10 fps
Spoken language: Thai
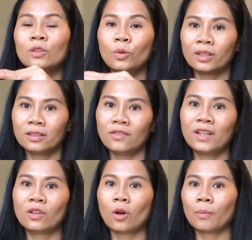ส่วน ชีวิ
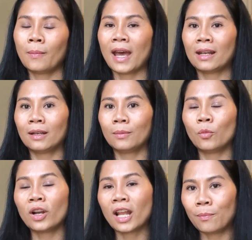ตของแม่บ้าน
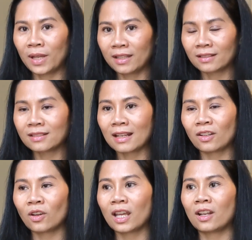บ่ได้เป็นจังสั้น
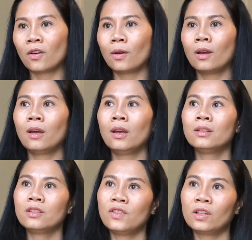เนาะค่ะเนาะ
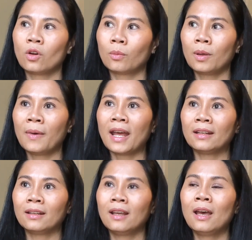ชีวิตของแม่บ้าน
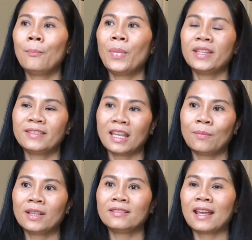ไปใส่
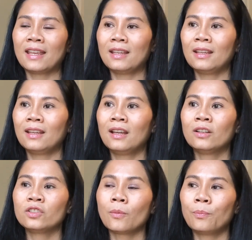มาใส่
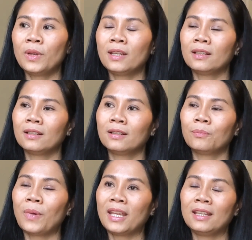ช้อปปิ้ง
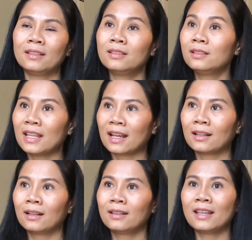ไปซื้ออยัง
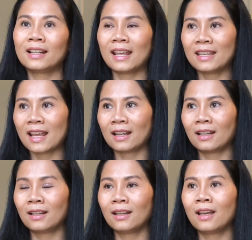อยากได้ยัง
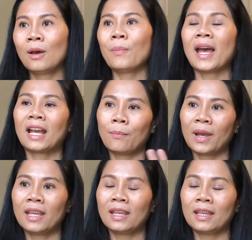ปางก็ไป